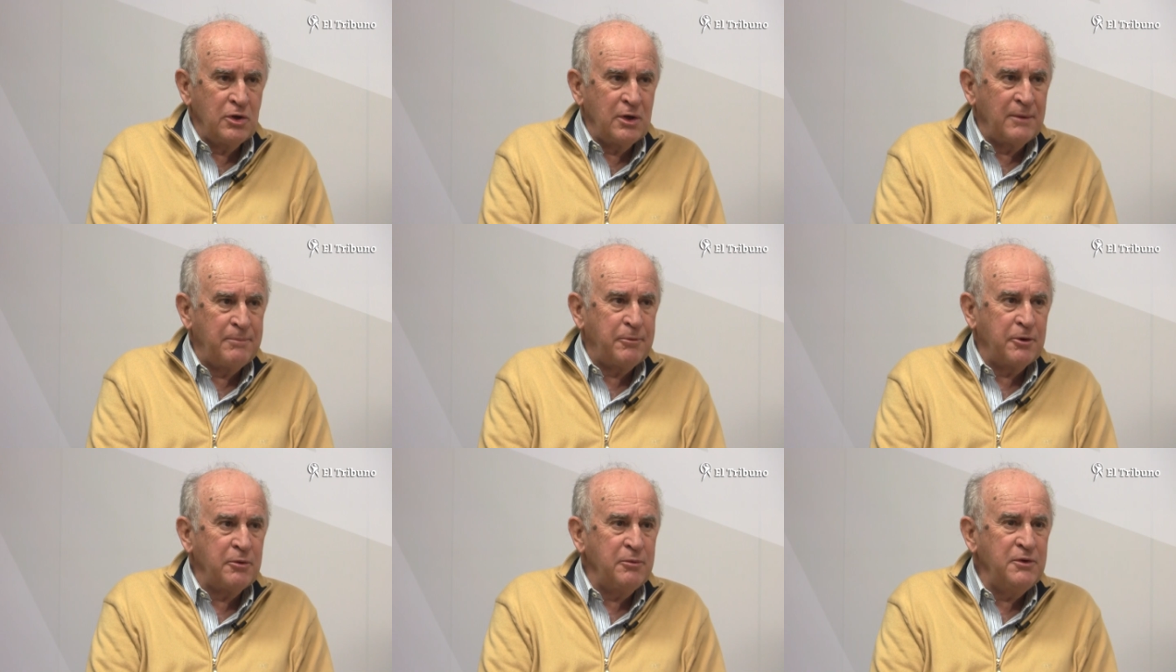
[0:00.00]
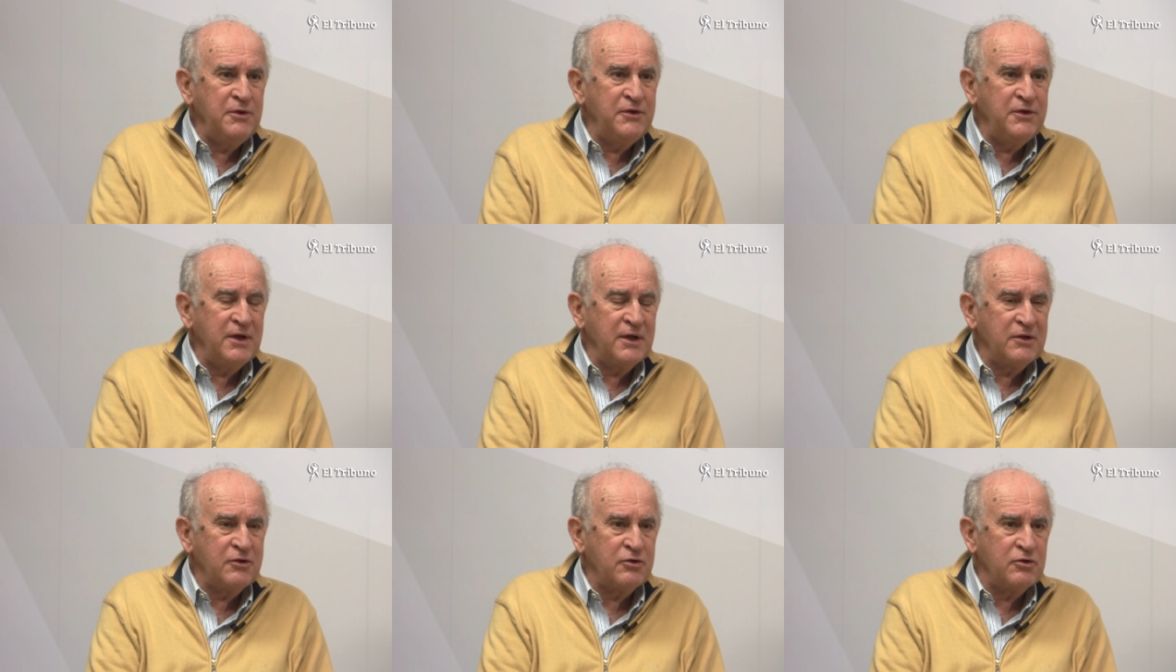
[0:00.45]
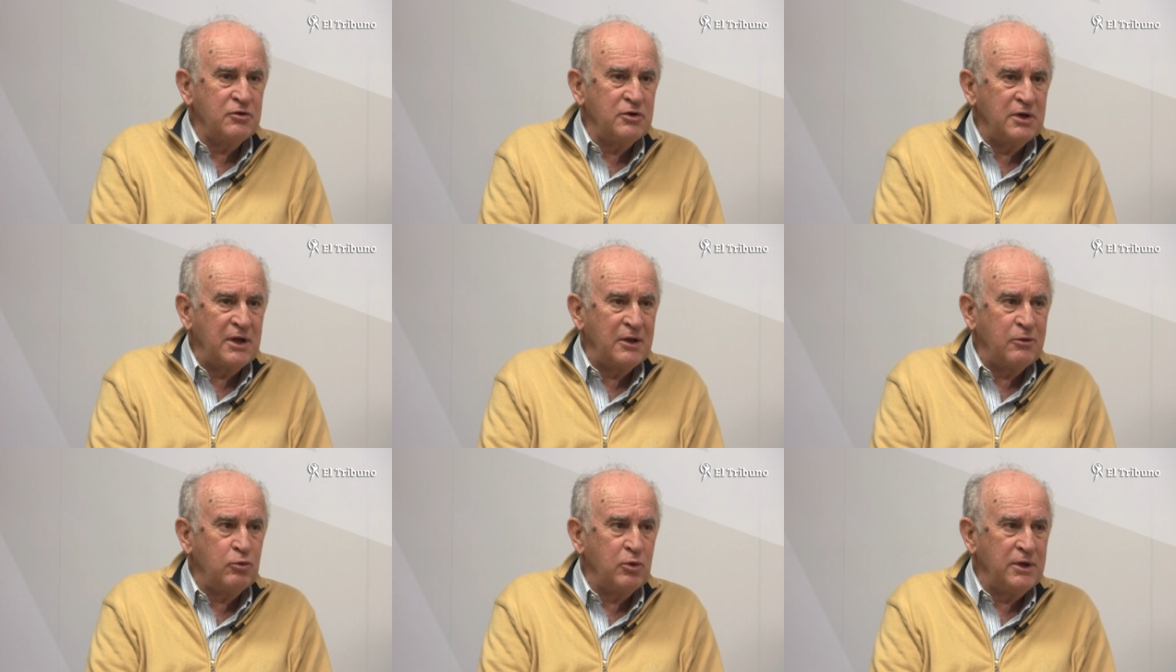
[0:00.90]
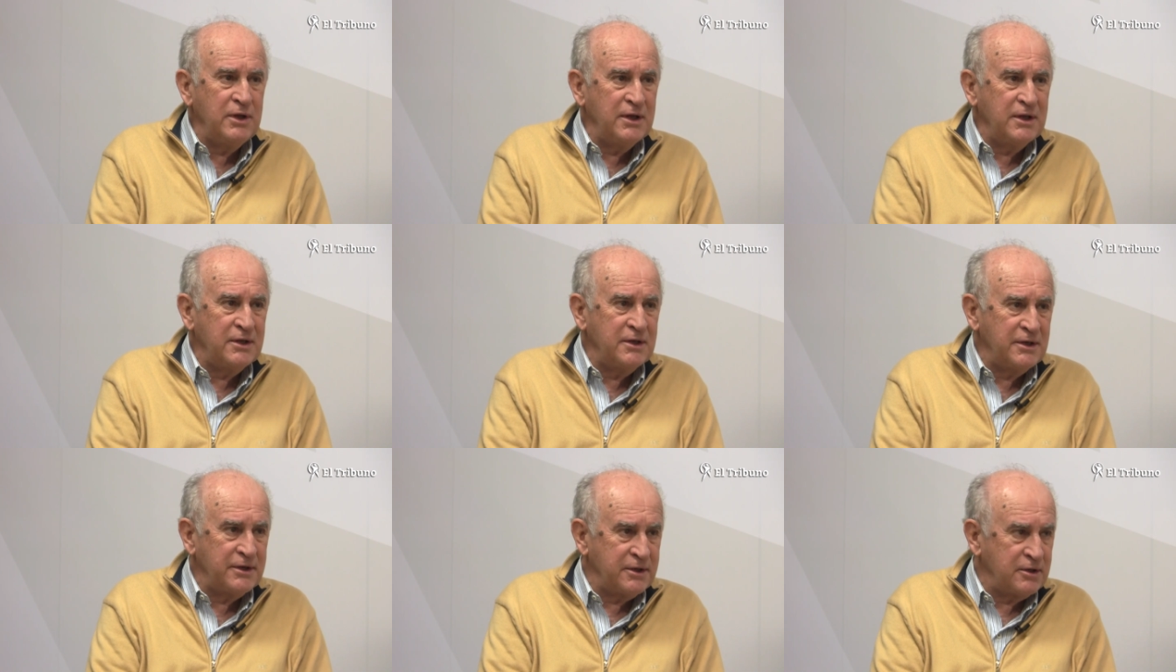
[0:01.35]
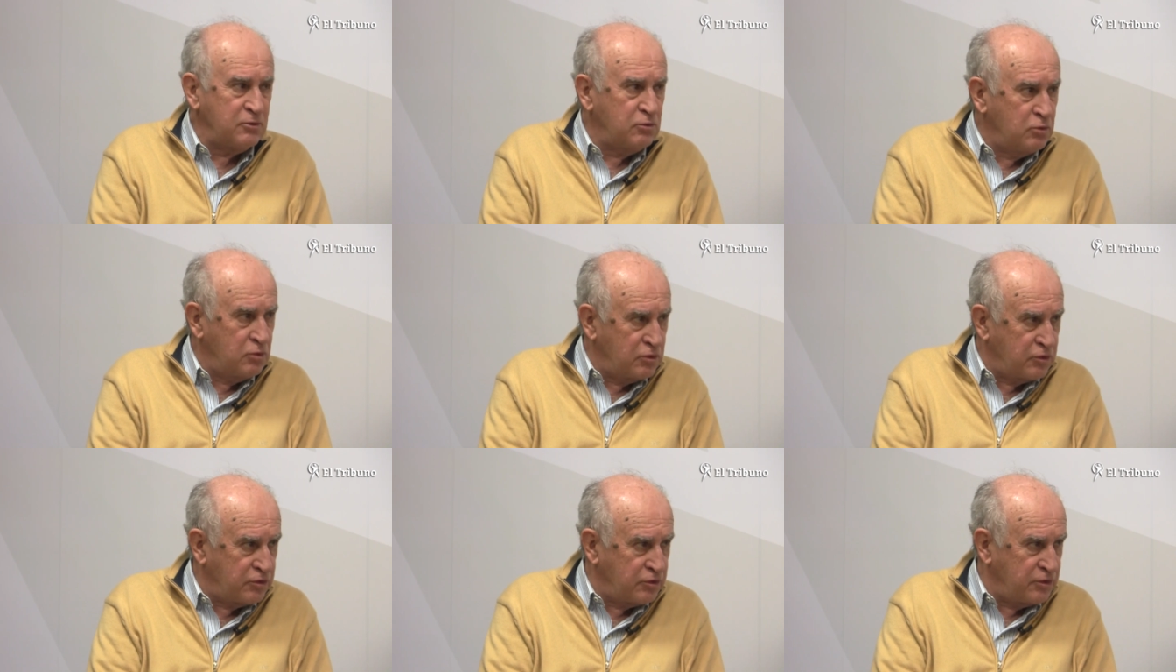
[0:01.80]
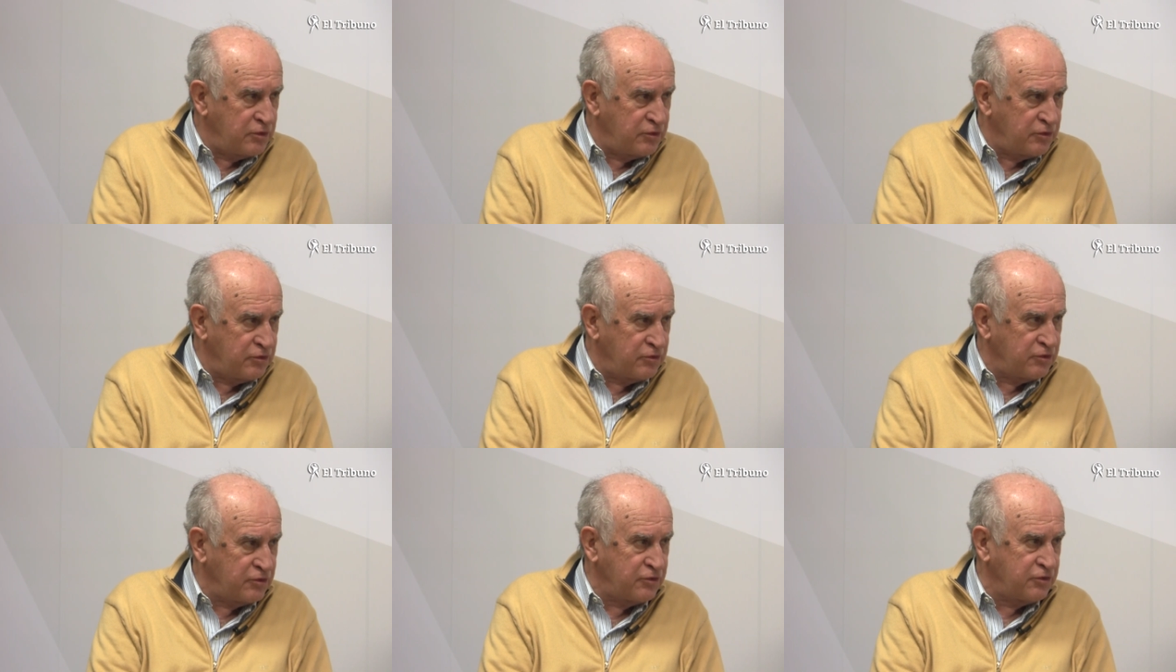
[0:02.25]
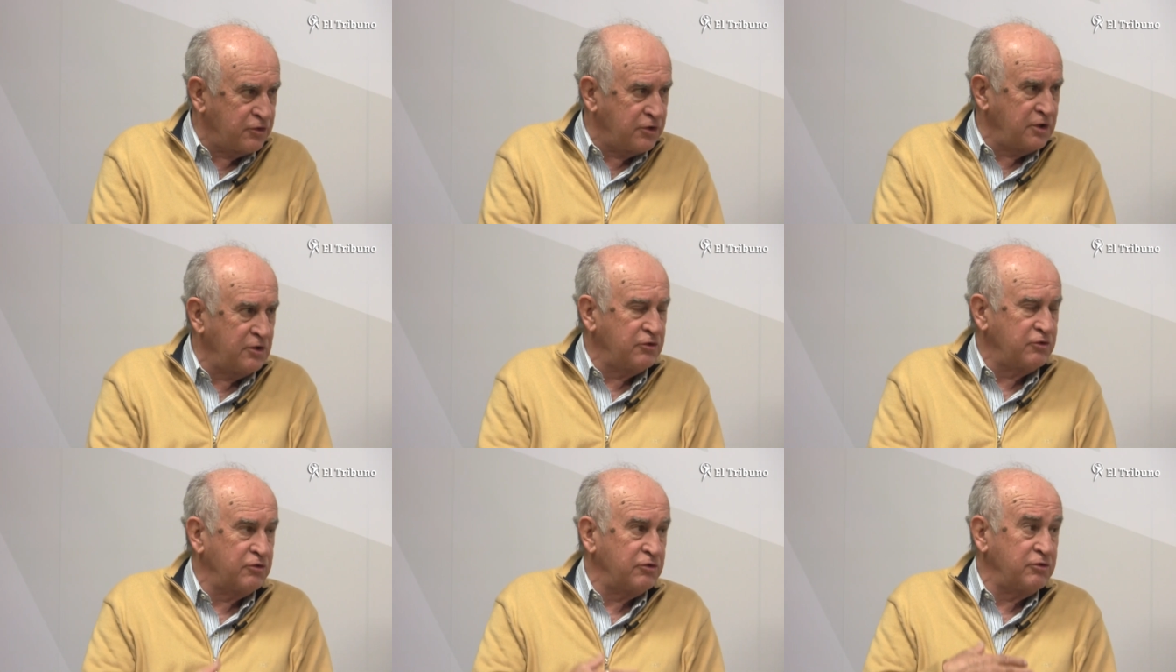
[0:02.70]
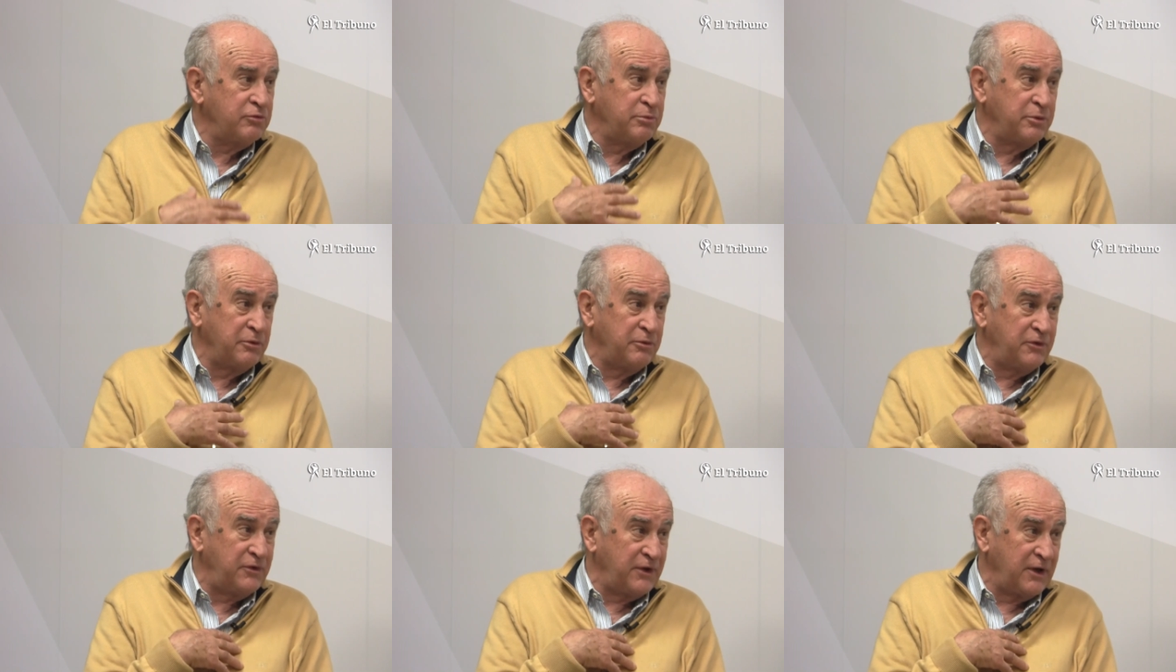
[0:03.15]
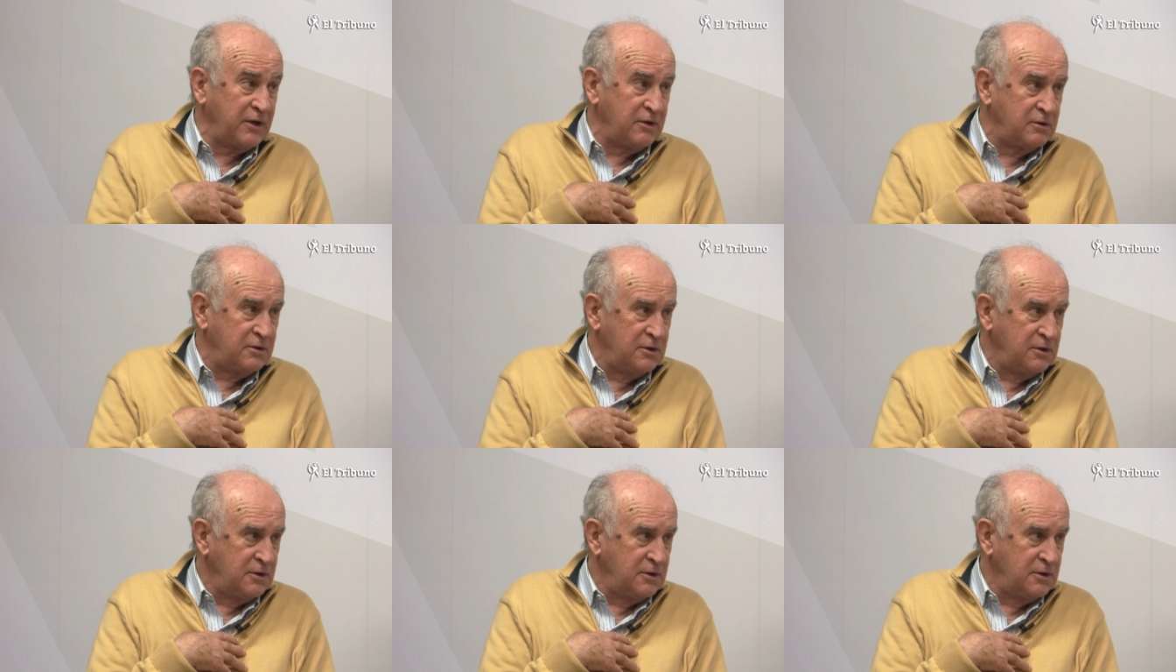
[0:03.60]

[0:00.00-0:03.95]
Las provincias son las dueñas del recurso. Eso yo sostengo, yo soy provinciano,